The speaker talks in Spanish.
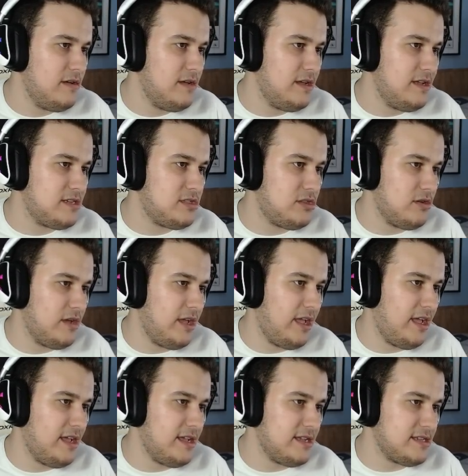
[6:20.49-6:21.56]
Esto
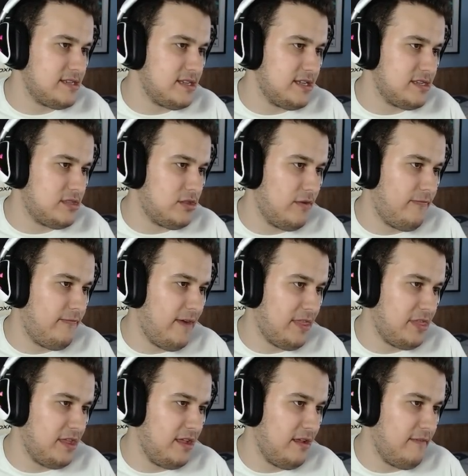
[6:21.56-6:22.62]
es... Esto es
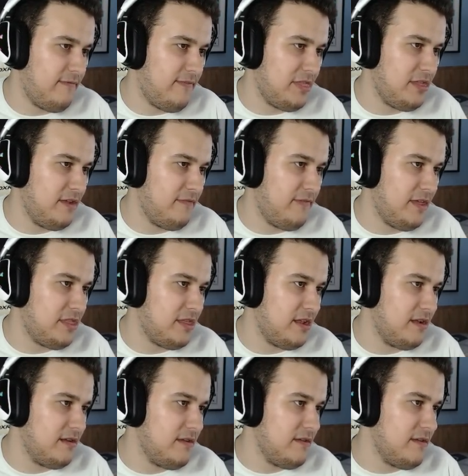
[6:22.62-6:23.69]
fácil, fácil, fácil.
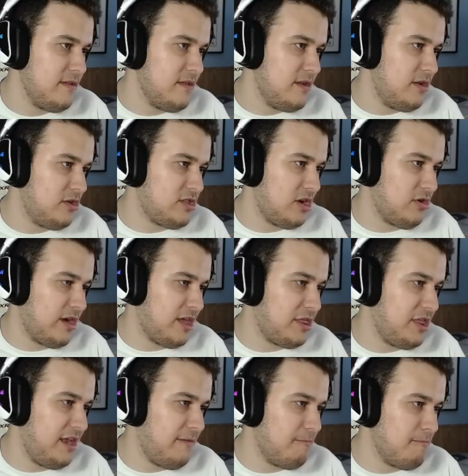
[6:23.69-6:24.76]
Lo tengo que
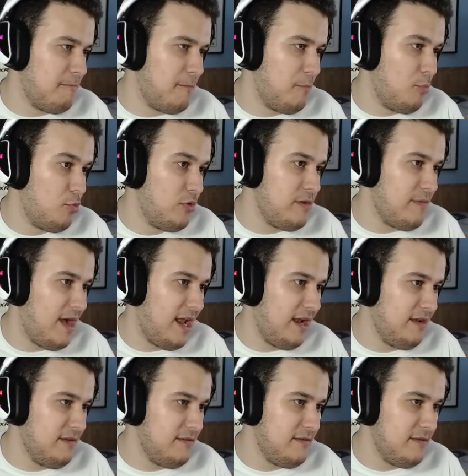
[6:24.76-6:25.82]
hacer muy
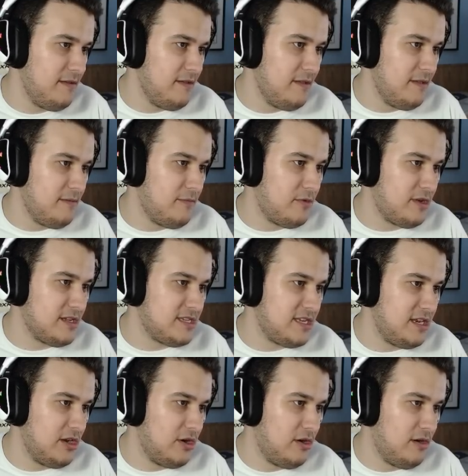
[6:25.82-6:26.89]
mal, porque si
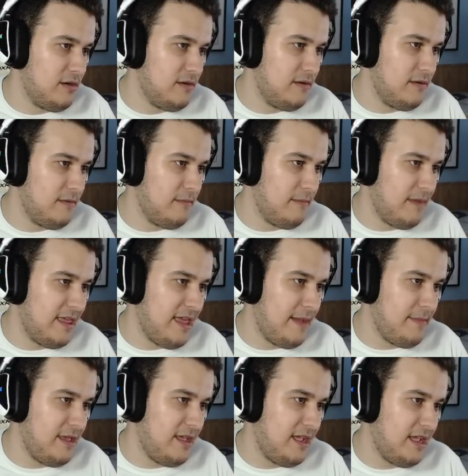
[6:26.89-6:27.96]
no, me da a
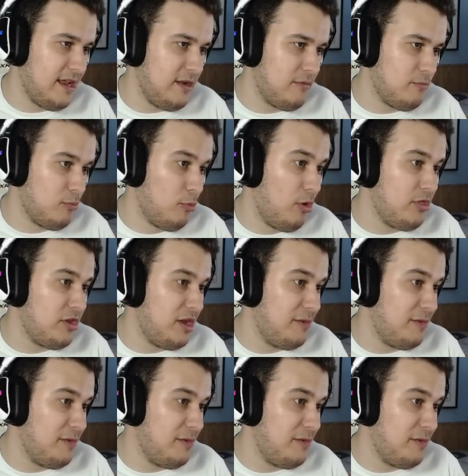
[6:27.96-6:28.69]
que... ¡Madre!